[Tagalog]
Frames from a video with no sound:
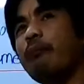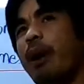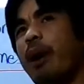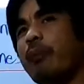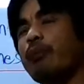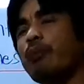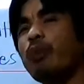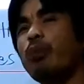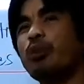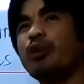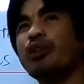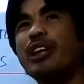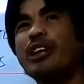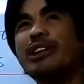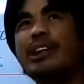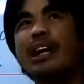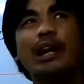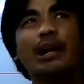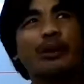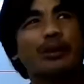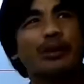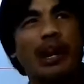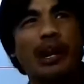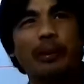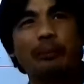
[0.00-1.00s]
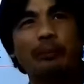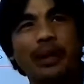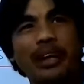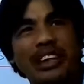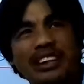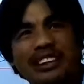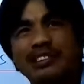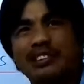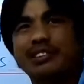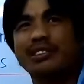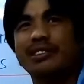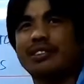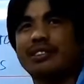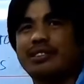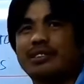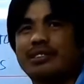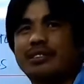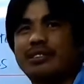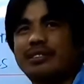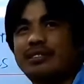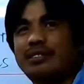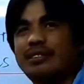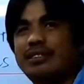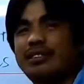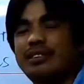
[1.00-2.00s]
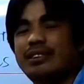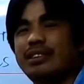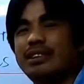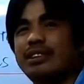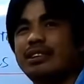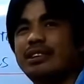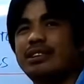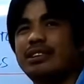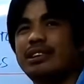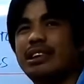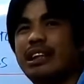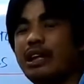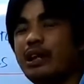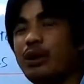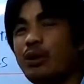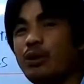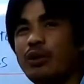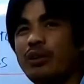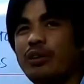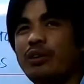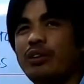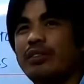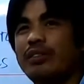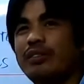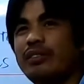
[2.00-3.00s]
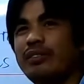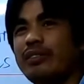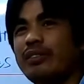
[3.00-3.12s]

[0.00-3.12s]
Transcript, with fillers: Pag pumunta tayo ng beach, ayun,